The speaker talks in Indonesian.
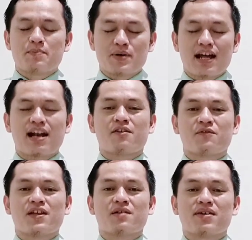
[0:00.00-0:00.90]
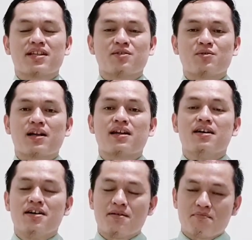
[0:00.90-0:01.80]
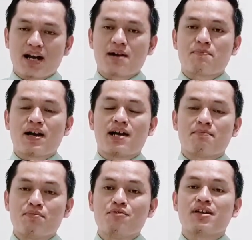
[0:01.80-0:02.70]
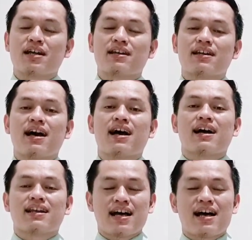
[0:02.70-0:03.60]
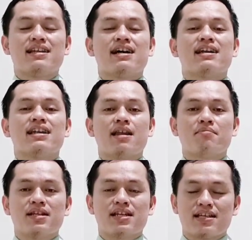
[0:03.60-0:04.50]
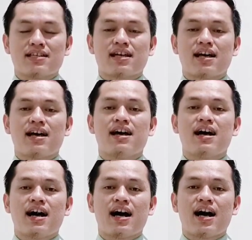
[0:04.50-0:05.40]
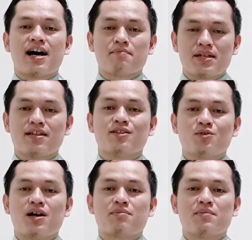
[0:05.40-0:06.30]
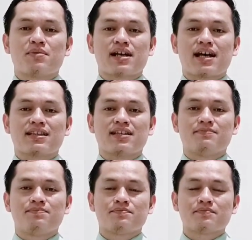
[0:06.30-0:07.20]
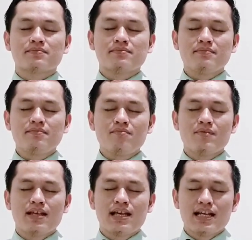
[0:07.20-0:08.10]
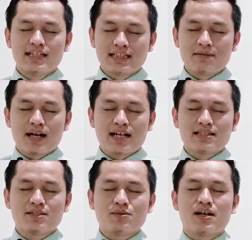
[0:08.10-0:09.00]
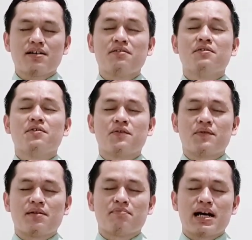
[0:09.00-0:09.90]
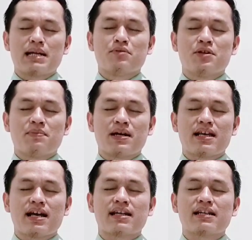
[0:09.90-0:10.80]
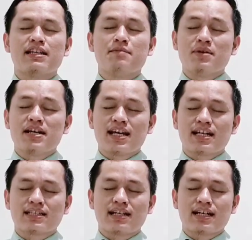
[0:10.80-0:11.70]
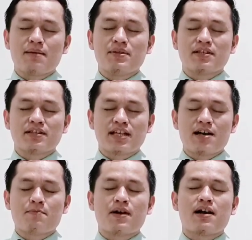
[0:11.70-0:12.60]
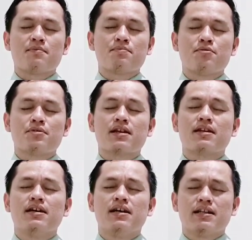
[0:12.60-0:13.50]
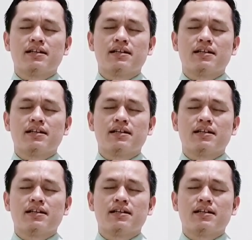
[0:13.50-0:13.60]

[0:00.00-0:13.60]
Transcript: kebenaran firman Tuhan, maka pengampunan akan ada dalam diri kita. Amin. Tuhan memberkati. Terima kasih Tuhan, Firmanmu di pagi hari ini mengingatkan kami tentang pengampunan